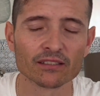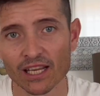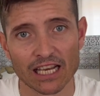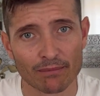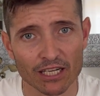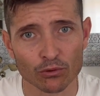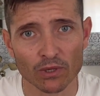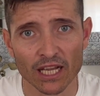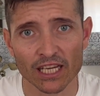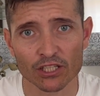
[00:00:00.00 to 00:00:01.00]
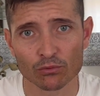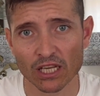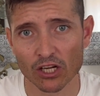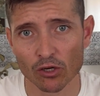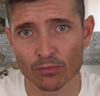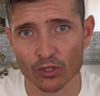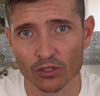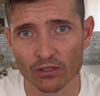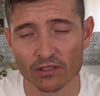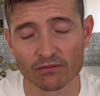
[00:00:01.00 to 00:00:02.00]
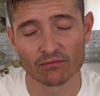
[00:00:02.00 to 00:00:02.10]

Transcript: La báscula es una Omron,